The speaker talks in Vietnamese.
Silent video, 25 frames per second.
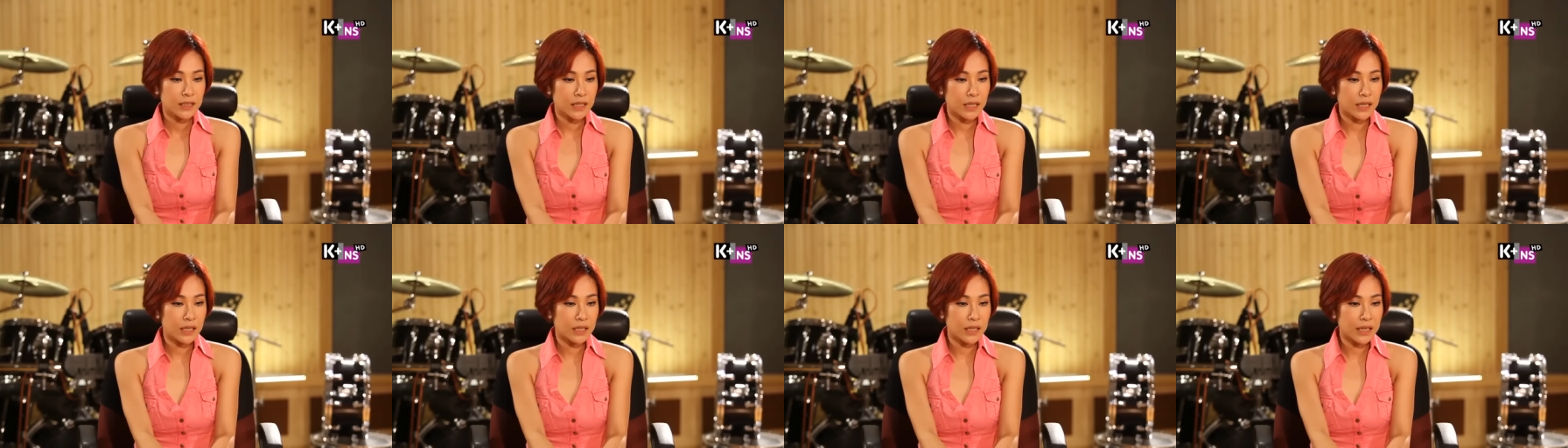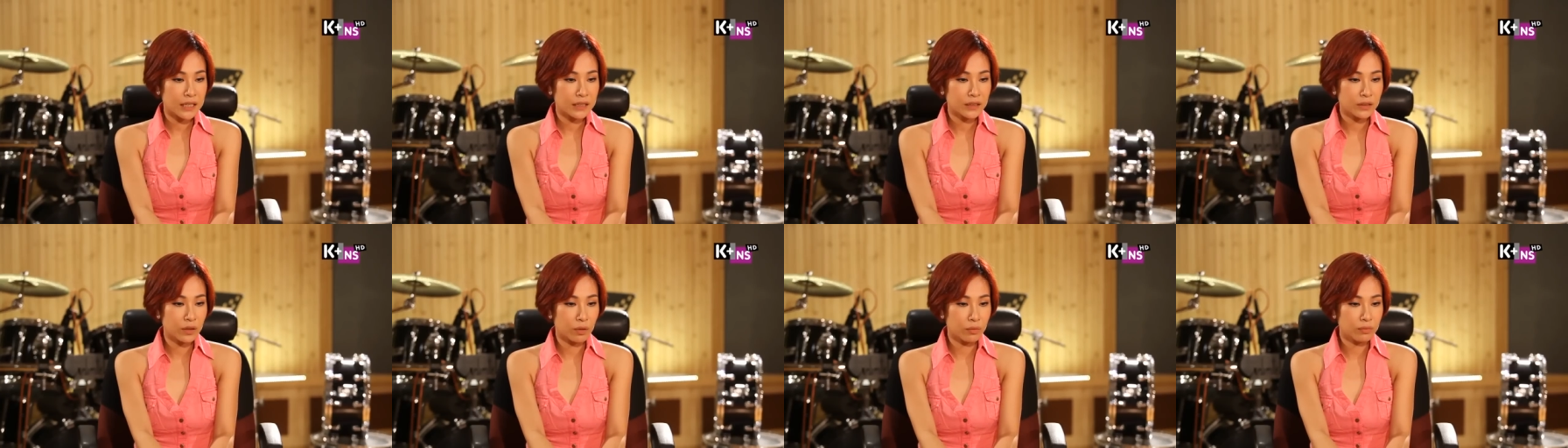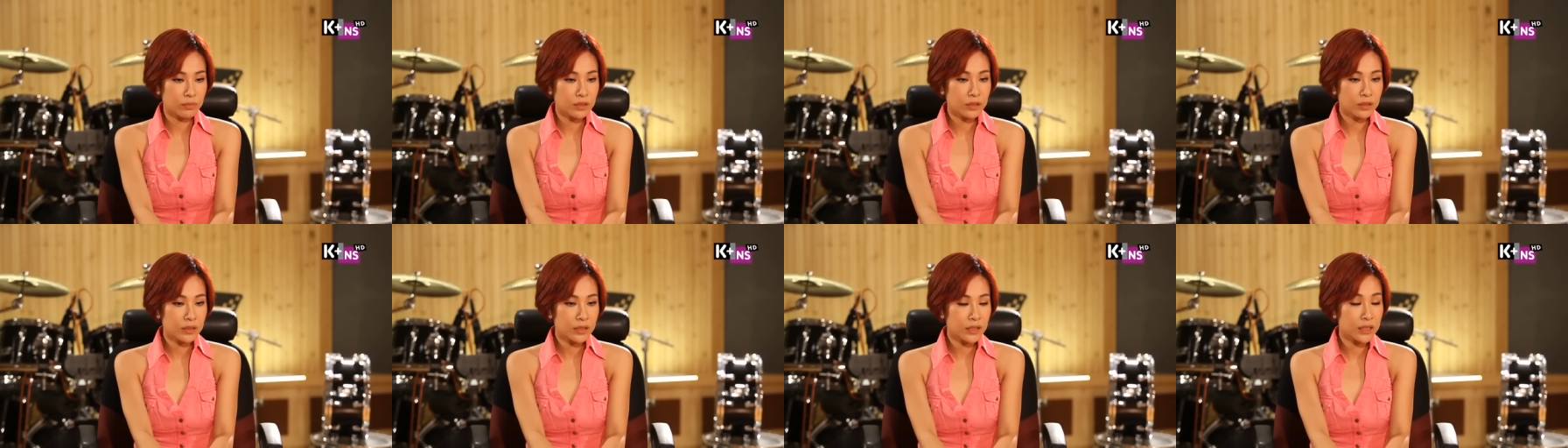à, anh
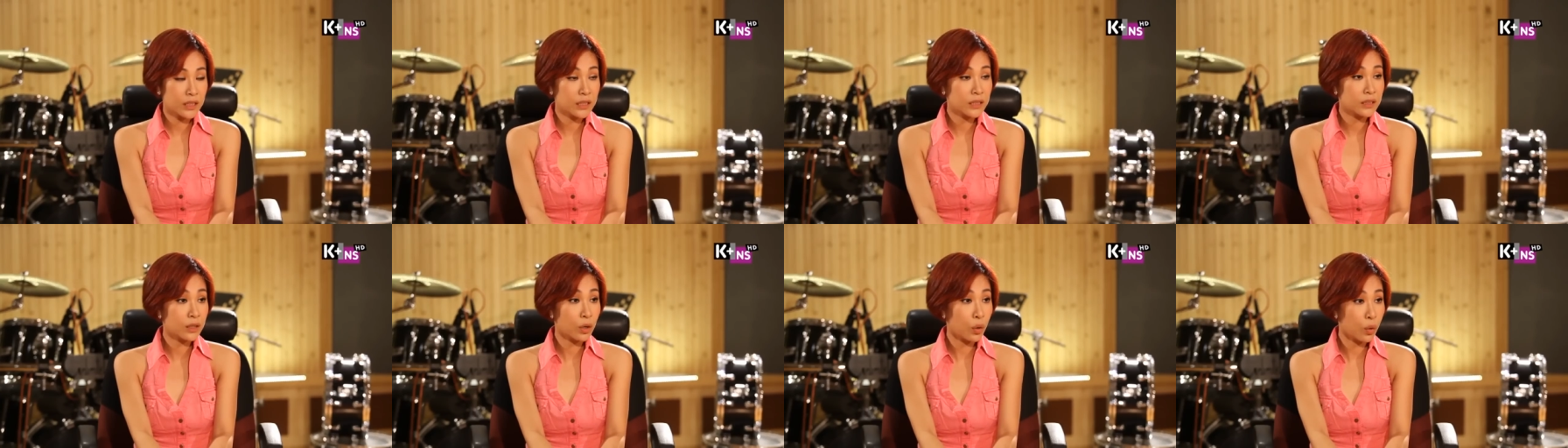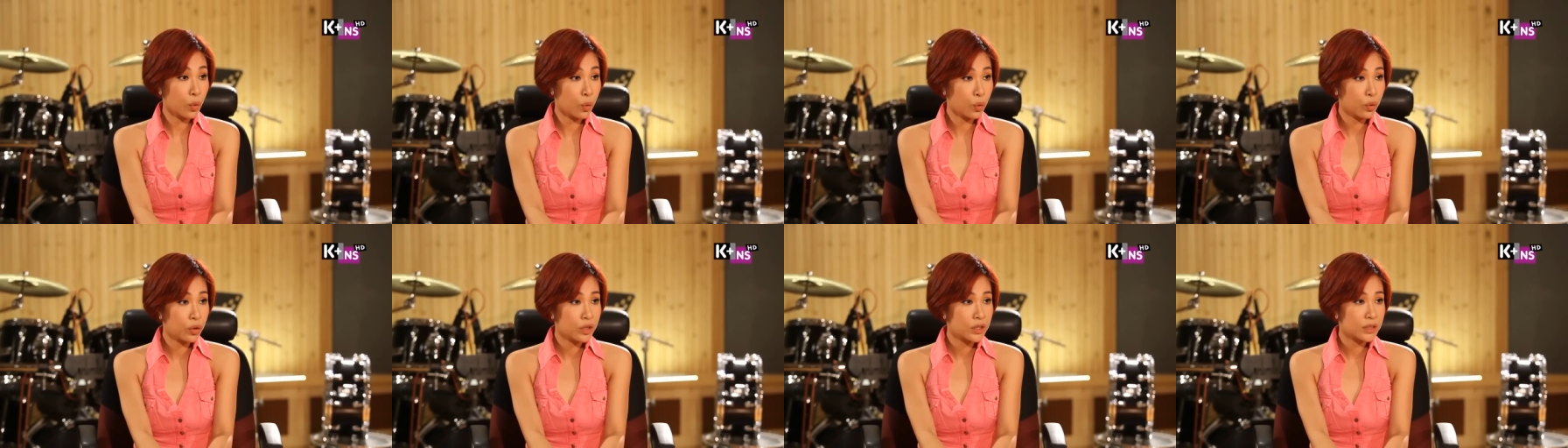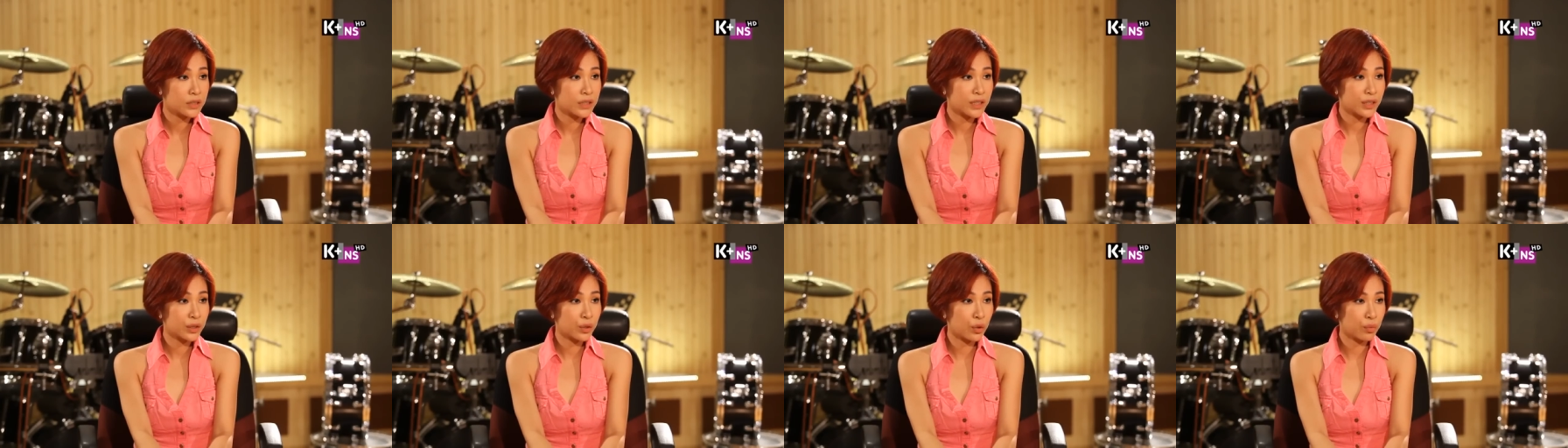Dũng trước khi Linh Thu
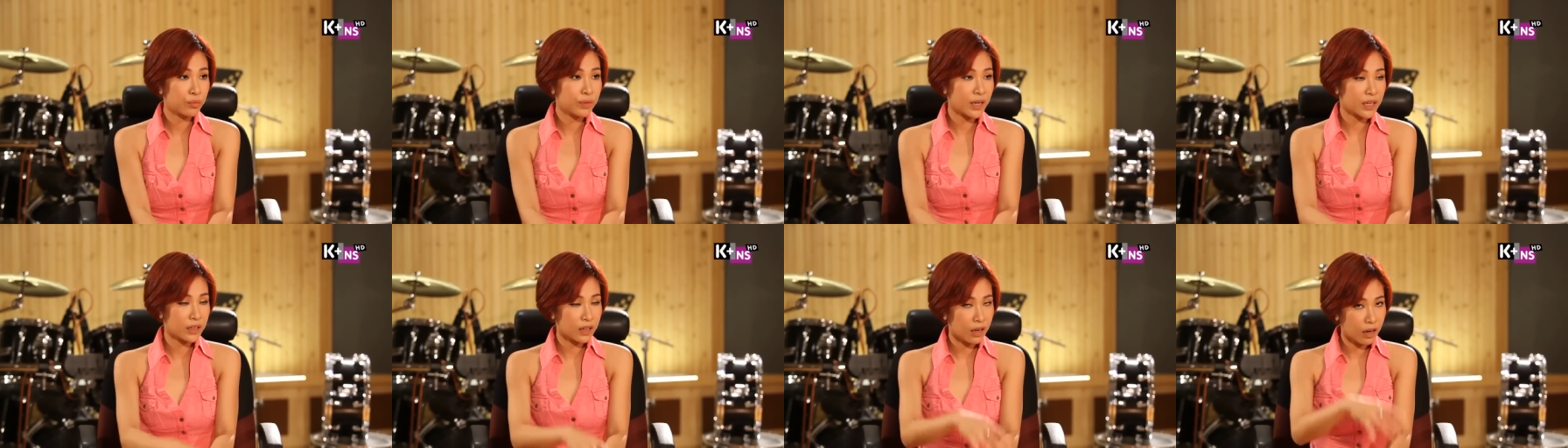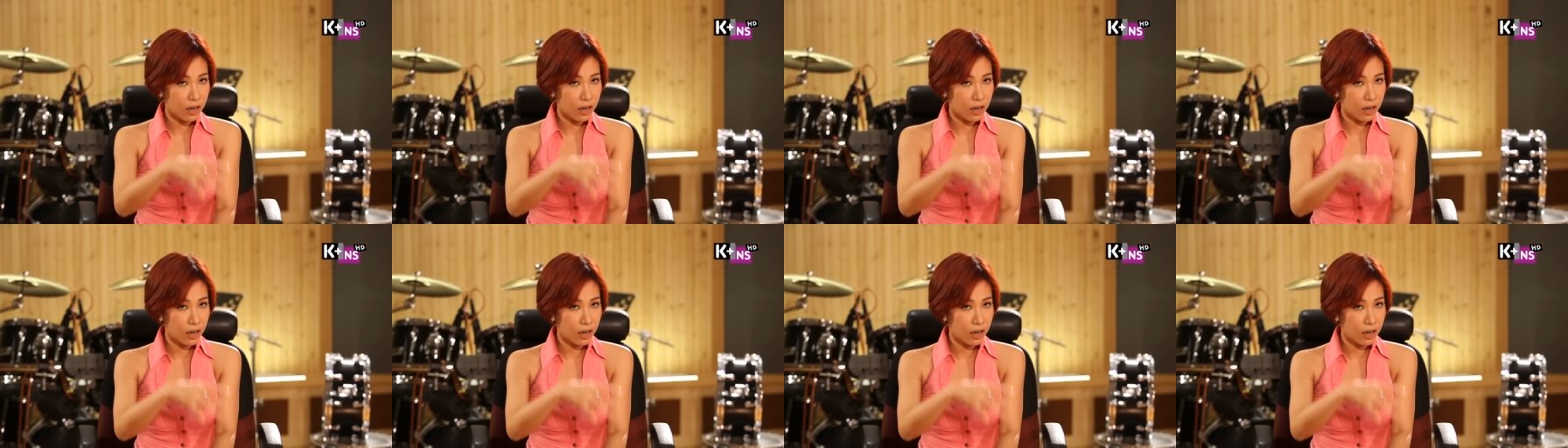thì cũng đã